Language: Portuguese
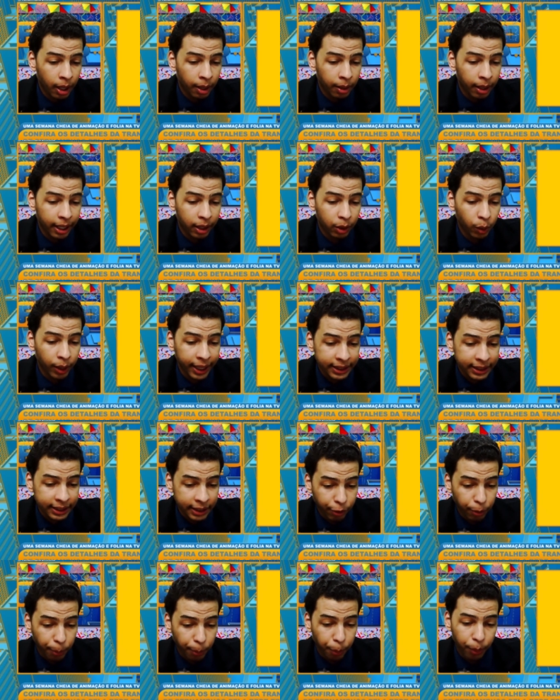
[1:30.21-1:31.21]
em, no
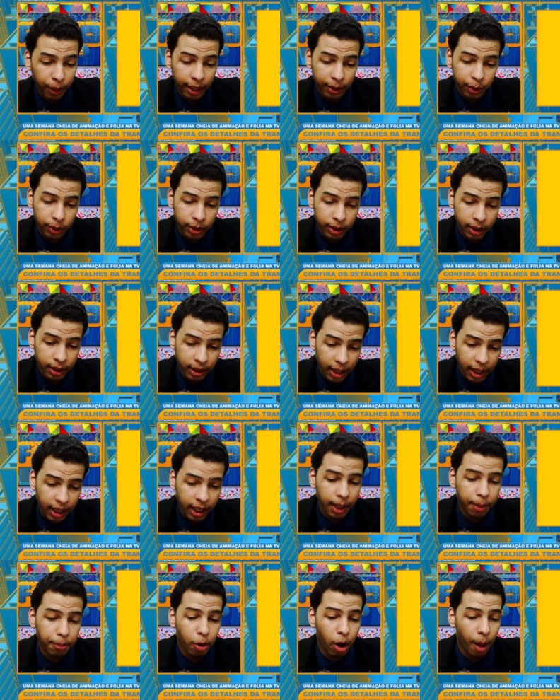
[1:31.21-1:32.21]
Recife por Arthur
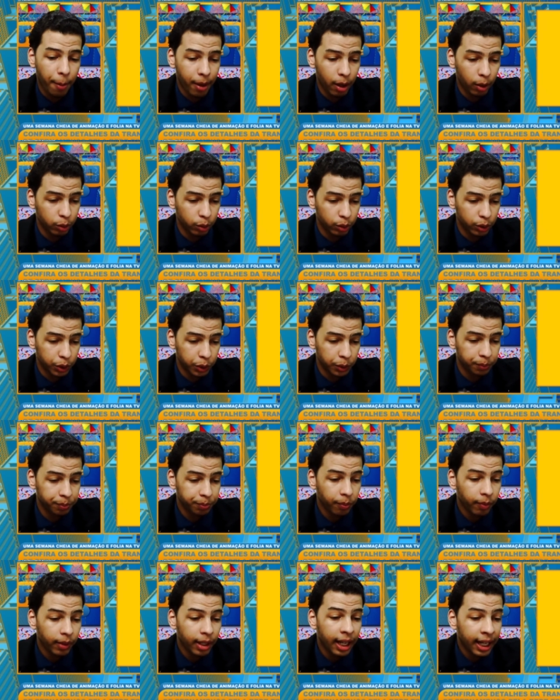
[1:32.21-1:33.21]
Tigre e Moab Augusto.
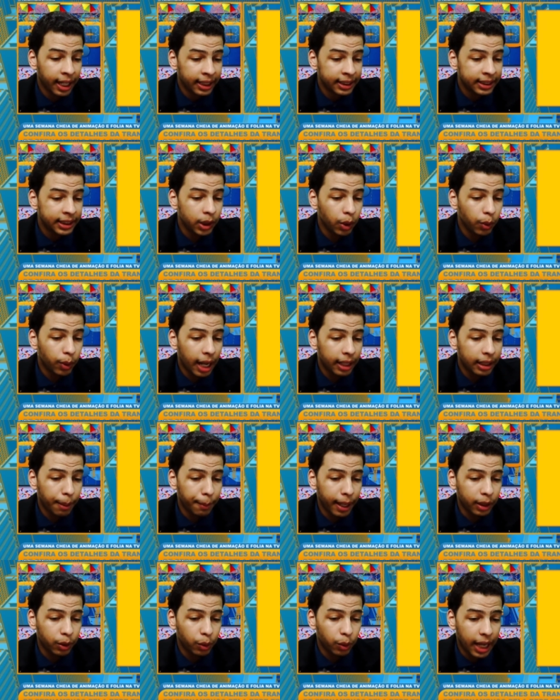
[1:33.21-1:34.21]
Se o Galo da
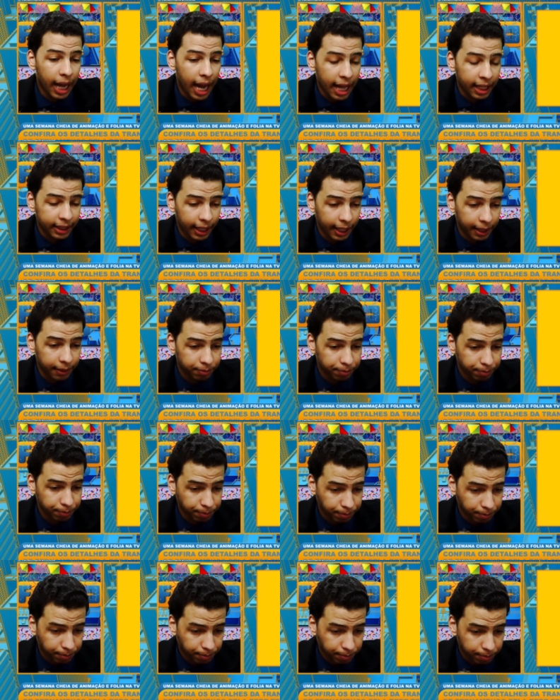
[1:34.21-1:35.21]
Madrugada
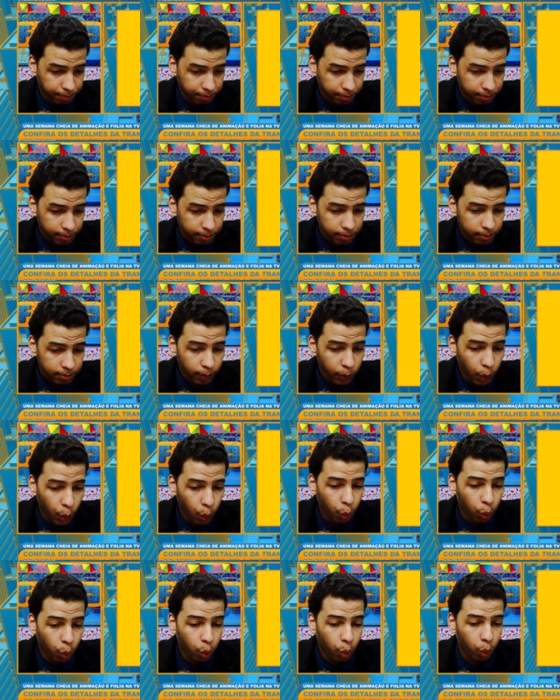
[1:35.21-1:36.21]

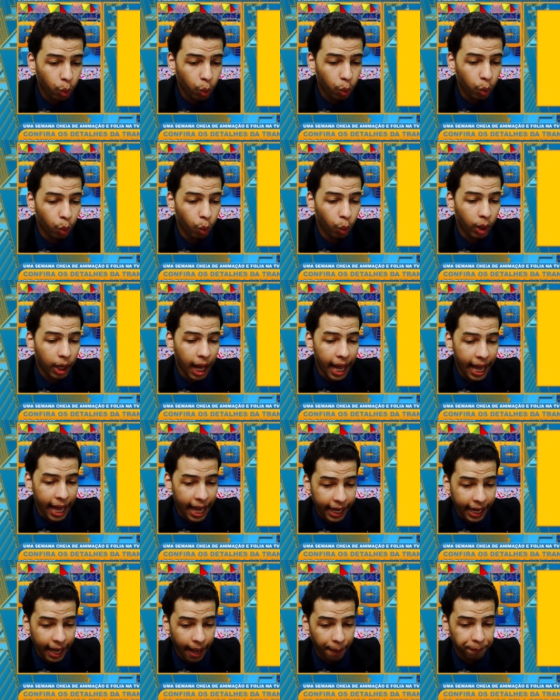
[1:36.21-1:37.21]
o
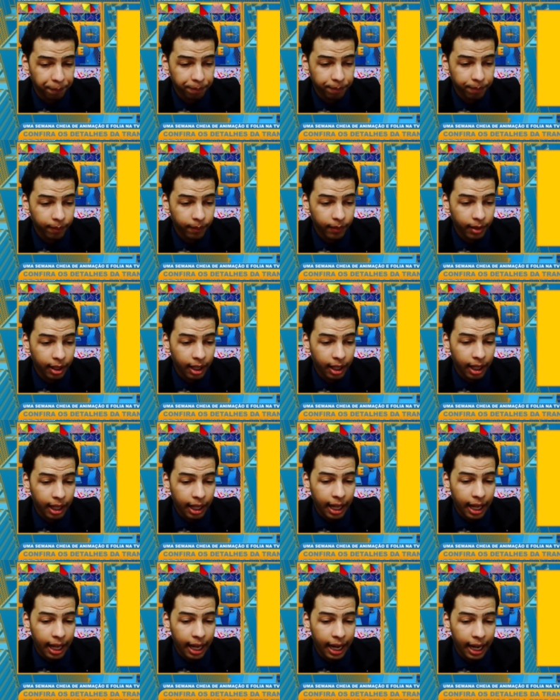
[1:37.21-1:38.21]
carrega
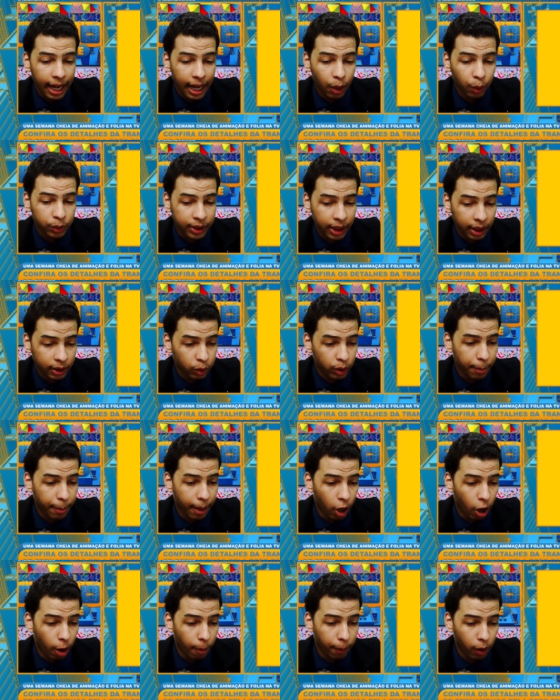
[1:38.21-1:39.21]
o título de
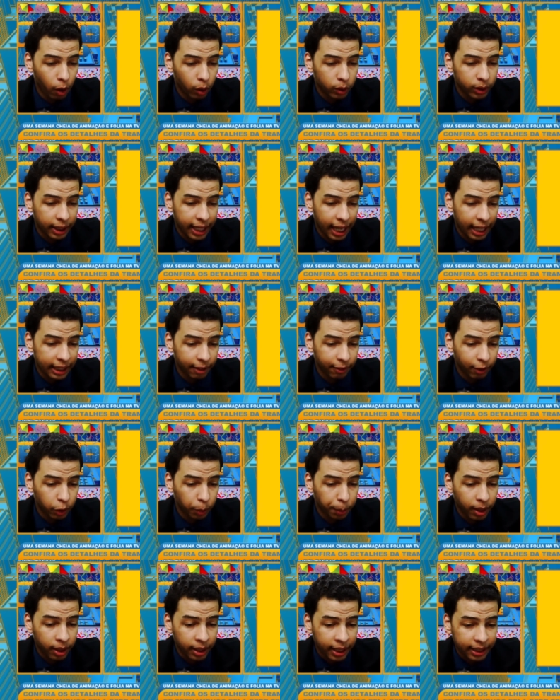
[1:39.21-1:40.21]
maior bloco de carnaval do
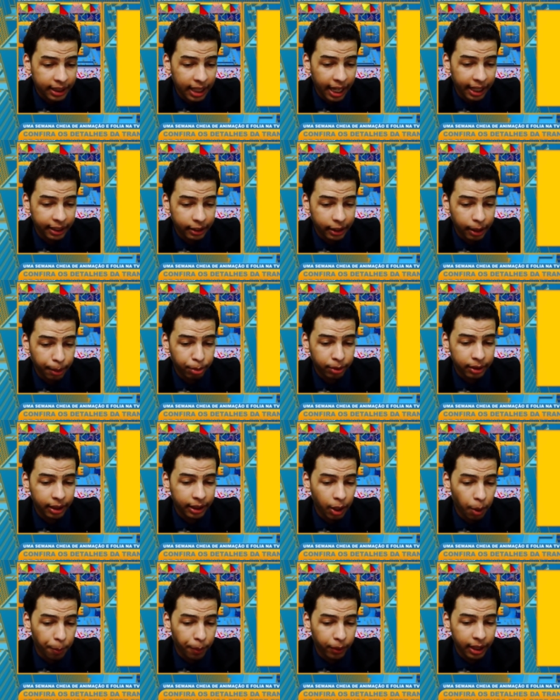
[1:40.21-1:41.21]
planeta, a Rede Tribuna
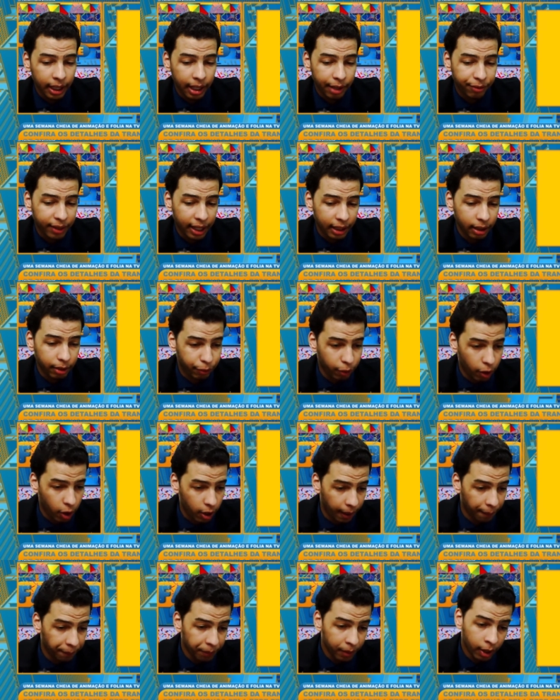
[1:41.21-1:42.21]
não poderia ficar de
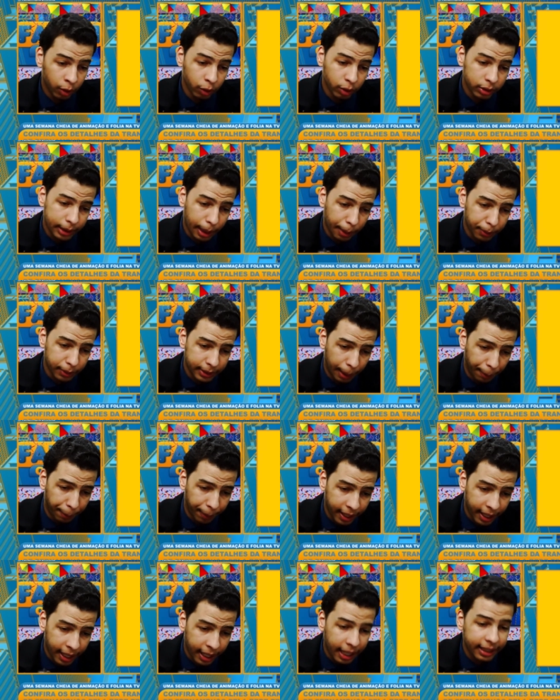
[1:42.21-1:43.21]
fora. No sábado, Zé
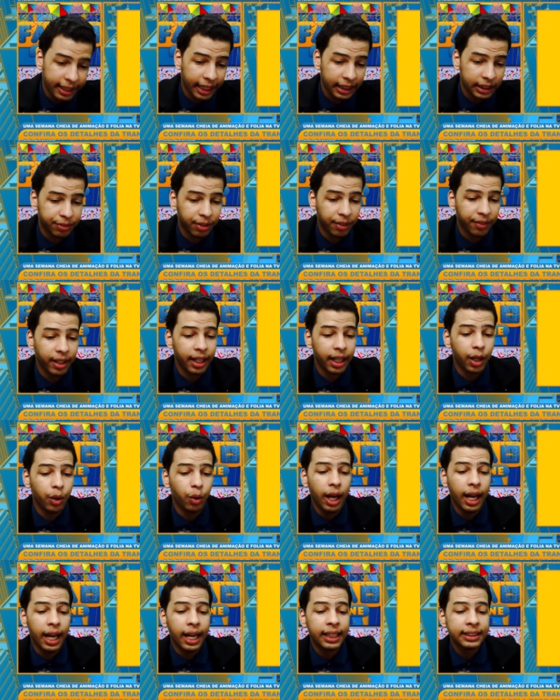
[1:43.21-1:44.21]
Pereira, 10 de fevereiro,
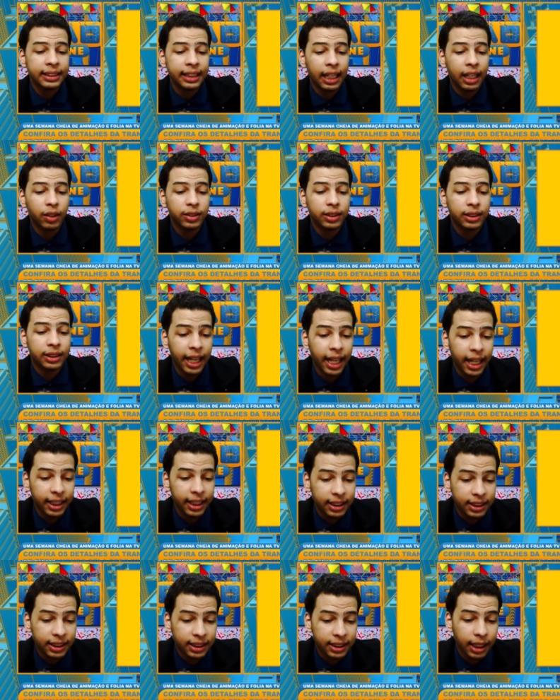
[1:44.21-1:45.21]
serão
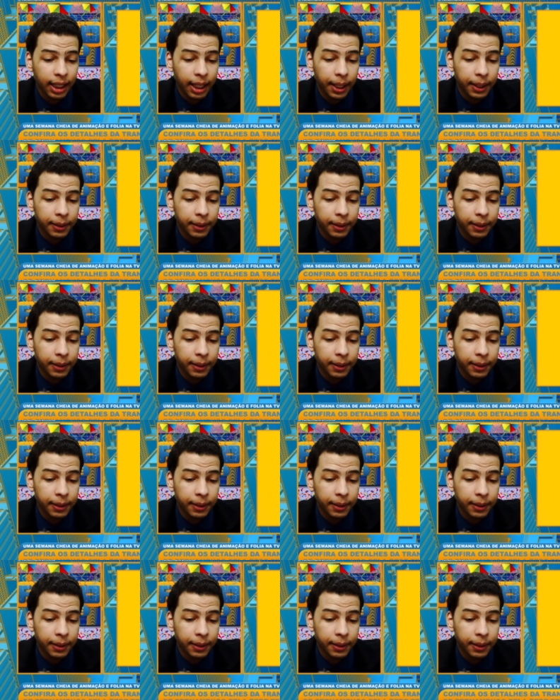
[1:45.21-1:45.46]
seis